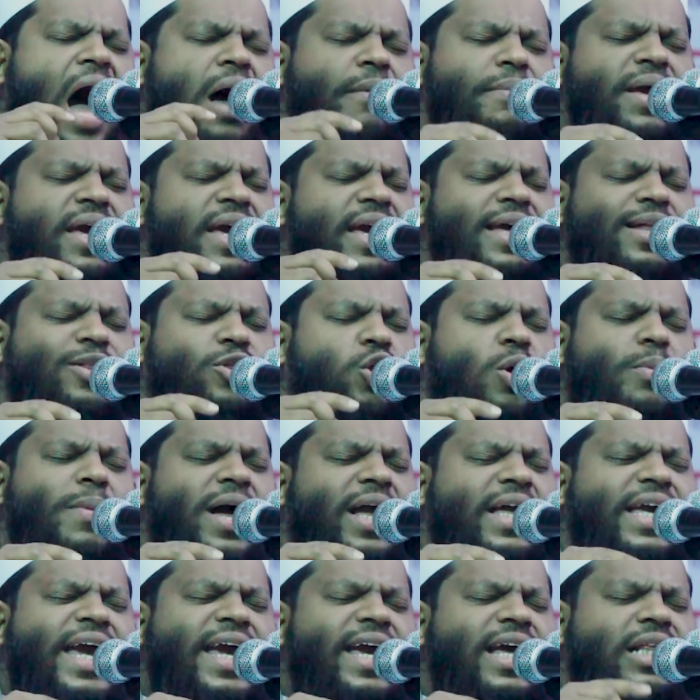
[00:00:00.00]
আমি
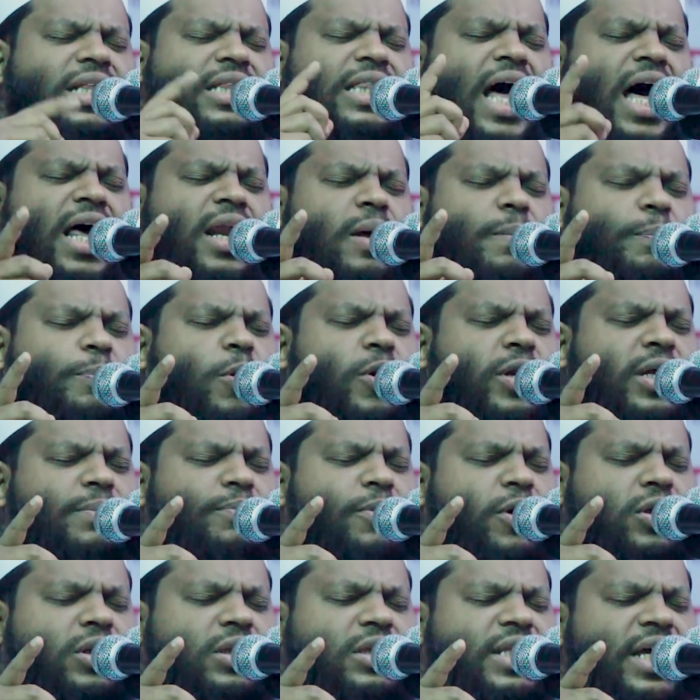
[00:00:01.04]
তোমাকে তার
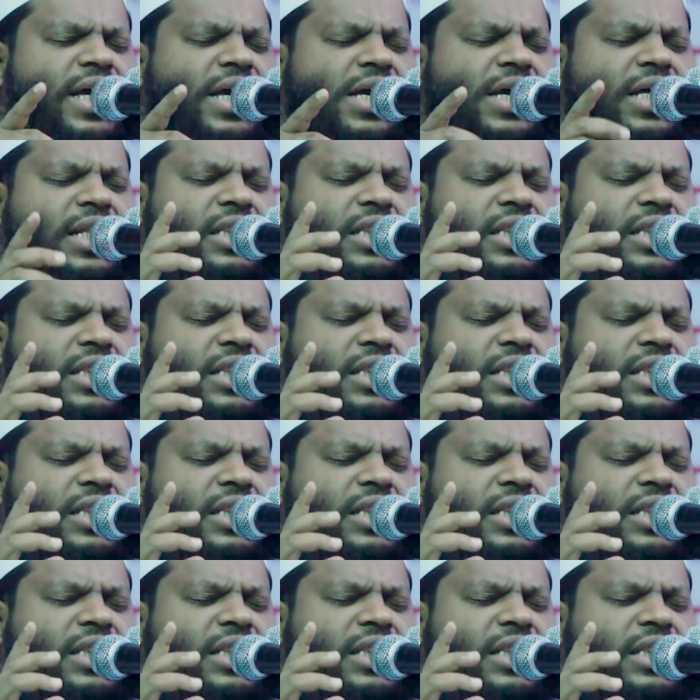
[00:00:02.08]
পরিবর্তে